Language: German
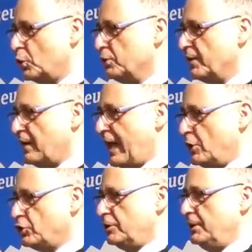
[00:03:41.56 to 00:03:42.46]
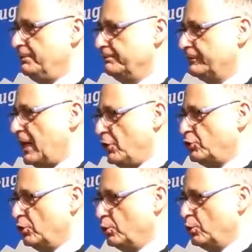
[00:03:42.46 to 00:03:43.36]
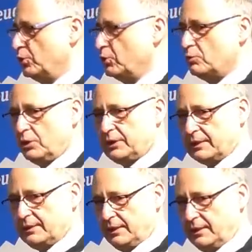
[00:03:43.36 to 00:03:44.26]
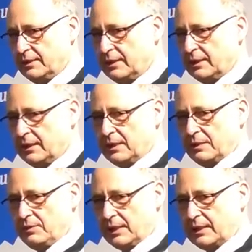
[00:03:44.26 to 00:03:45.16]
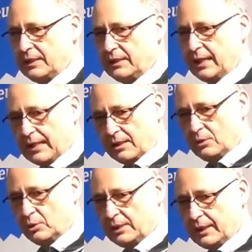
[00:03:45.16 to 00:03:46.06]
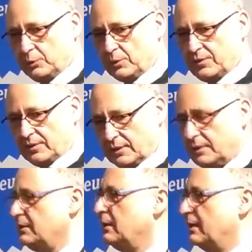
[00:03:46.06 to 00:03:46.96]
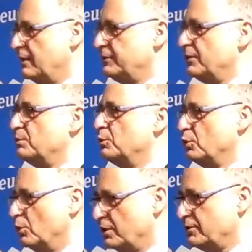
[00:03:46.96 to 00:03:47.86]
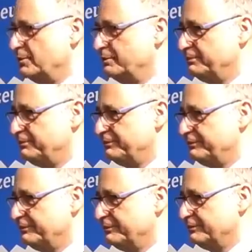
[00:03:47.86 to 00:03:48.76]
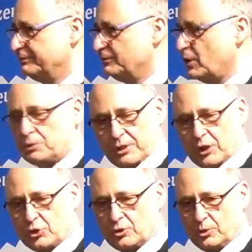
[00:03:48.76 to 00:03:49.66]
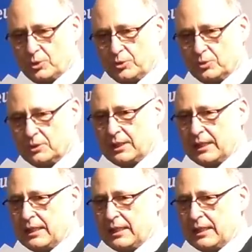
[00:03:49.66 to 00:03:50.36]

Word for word: Und das erste, die erste Lösung war dann die, wir gehen her und reduzieren die Kraft des Motors. Das war die erste Lösung.